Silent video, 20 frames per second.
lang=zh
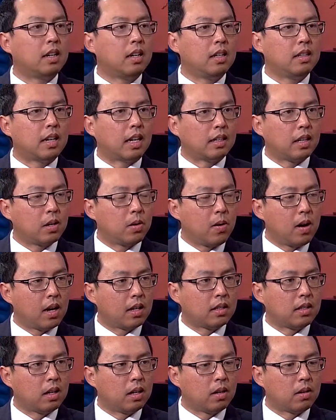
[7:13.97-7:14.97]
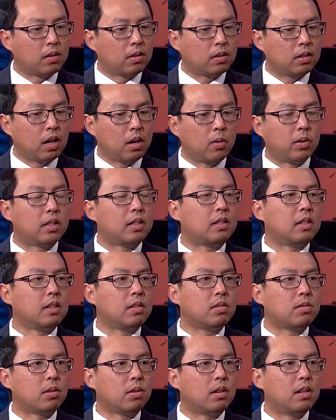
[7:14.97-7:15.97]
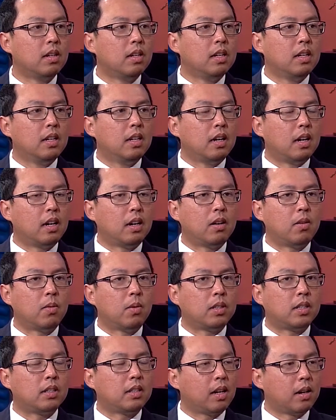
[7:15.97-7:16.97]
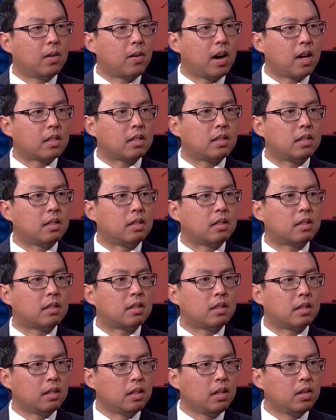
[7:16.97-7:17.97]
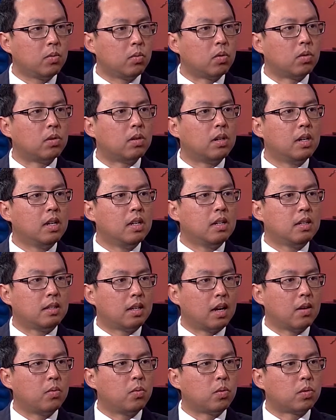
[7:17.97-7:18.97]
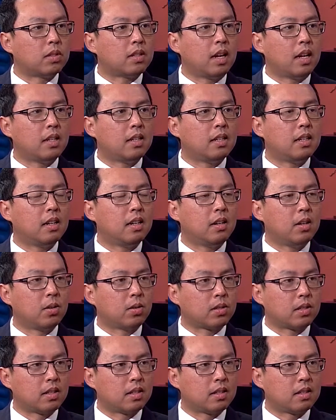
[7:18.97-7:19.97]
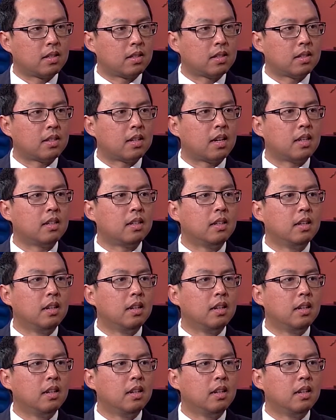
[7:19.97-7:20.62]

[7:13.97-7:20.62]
以打电话到到我的诊所，呃，我的电话是四一五三五三六四四三，